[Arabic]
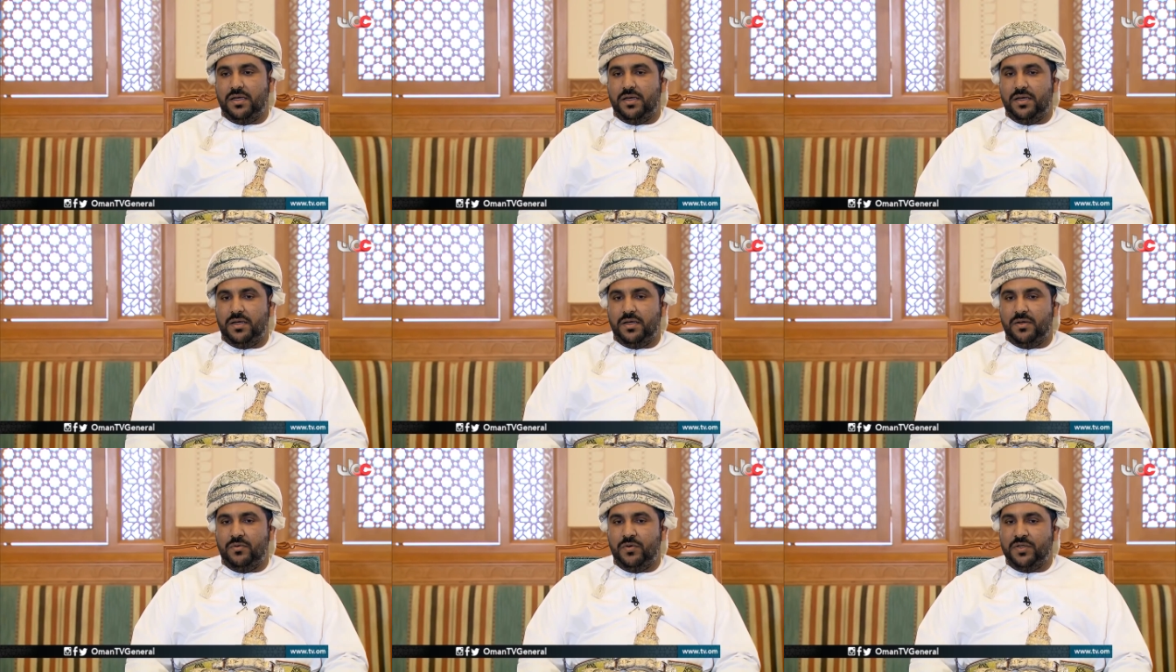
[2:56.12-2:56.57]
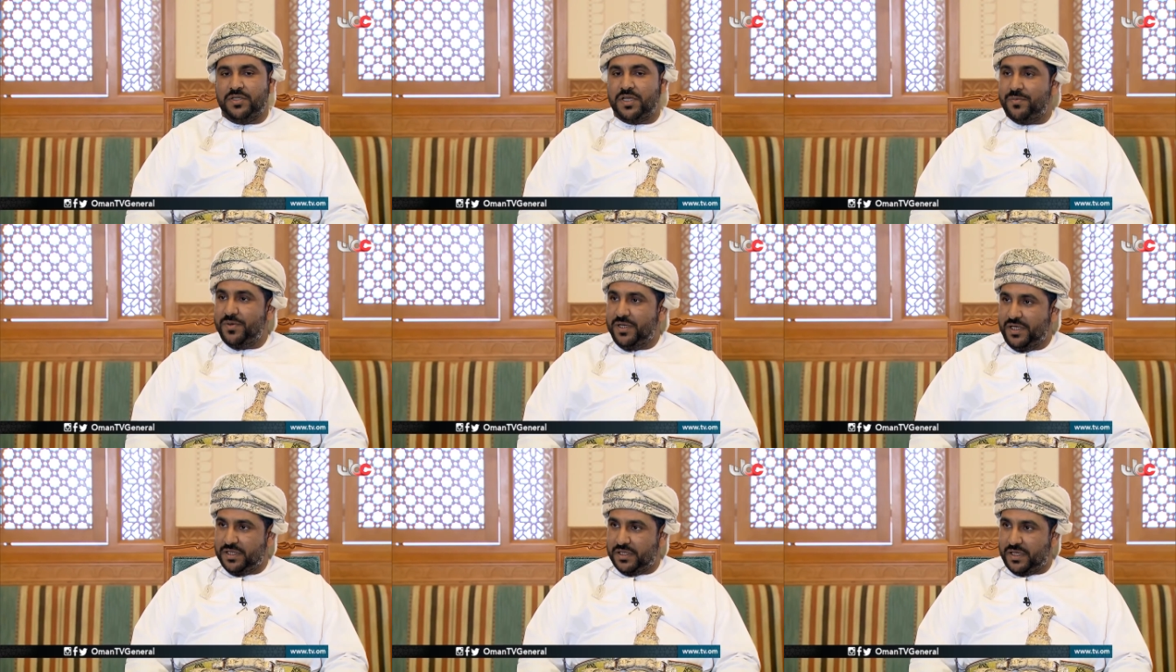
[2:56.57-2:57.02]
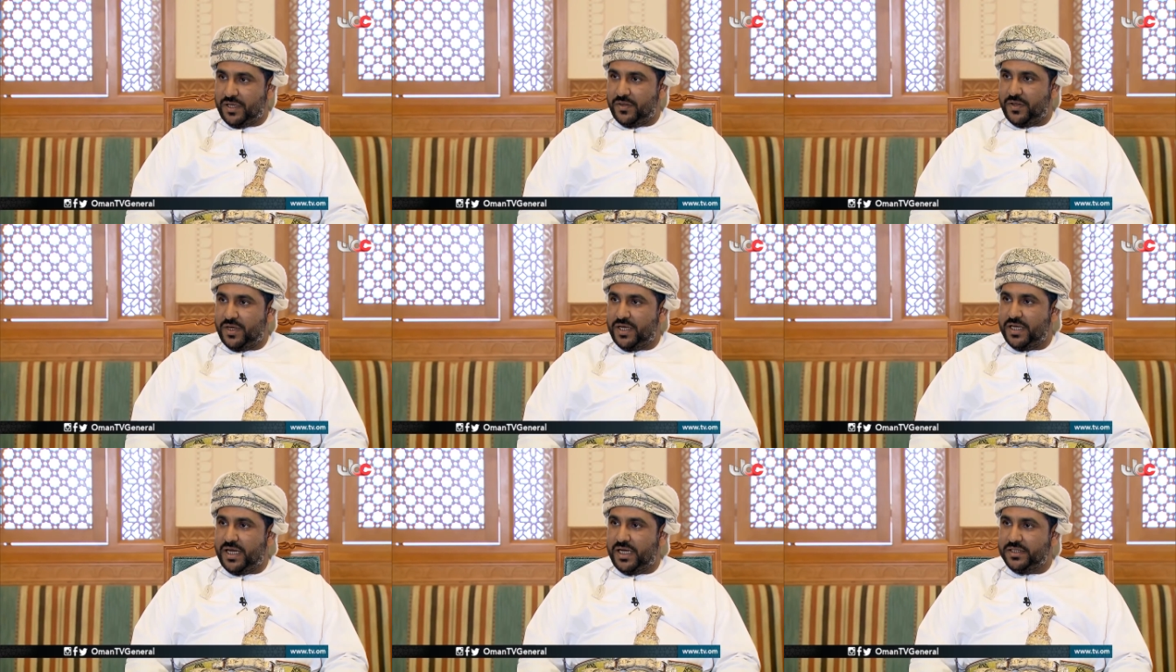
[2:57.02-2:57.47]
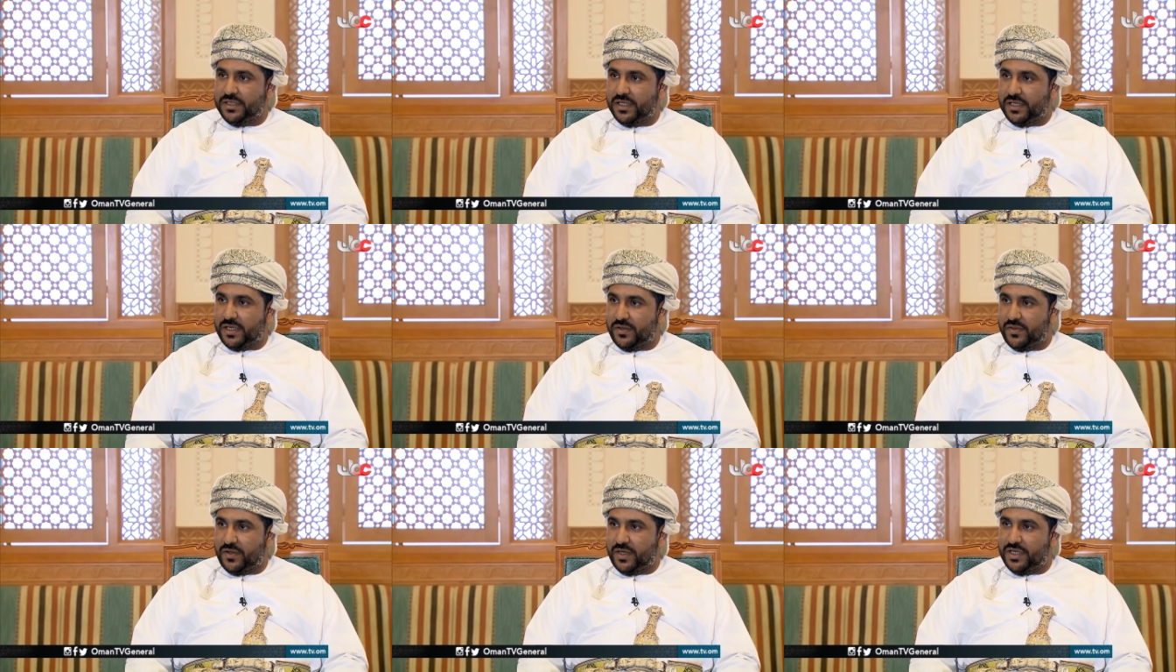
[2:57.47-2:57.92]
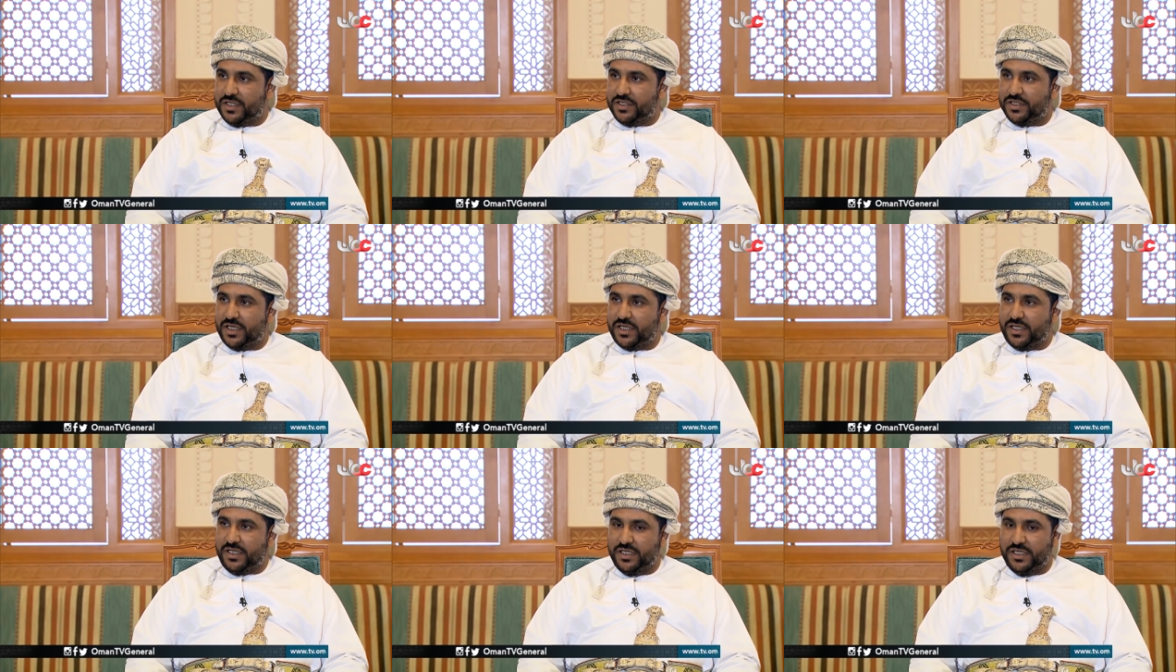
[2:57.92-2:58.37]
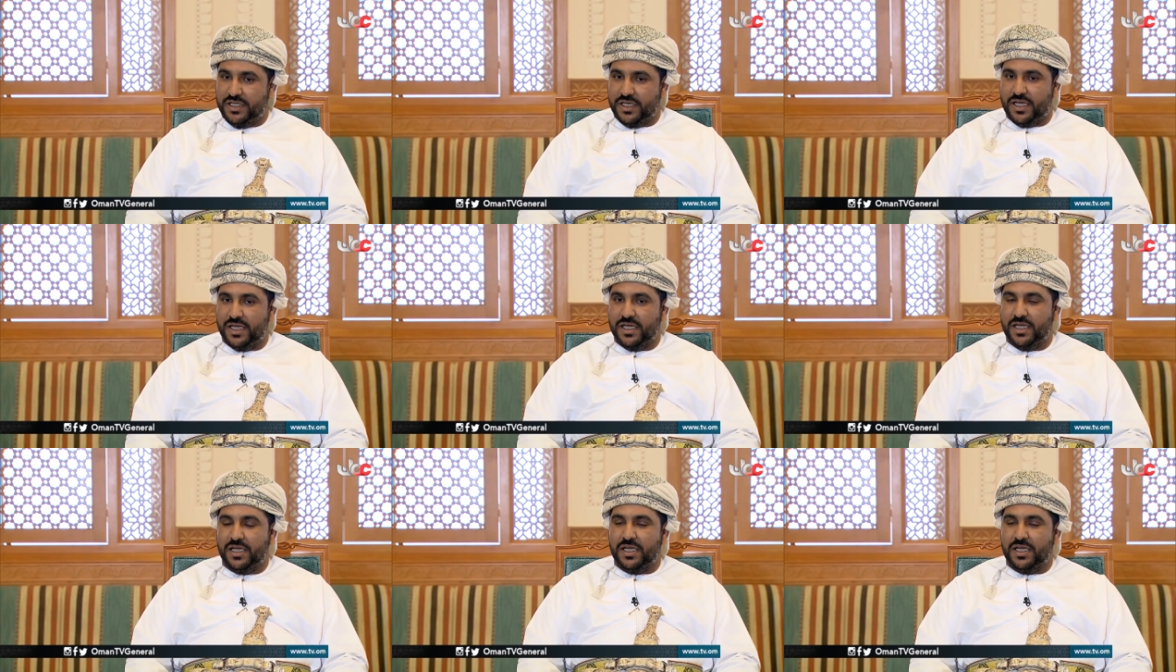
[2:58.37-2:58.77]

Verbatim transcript: وجميع القضايا عدا القضايا الشرعية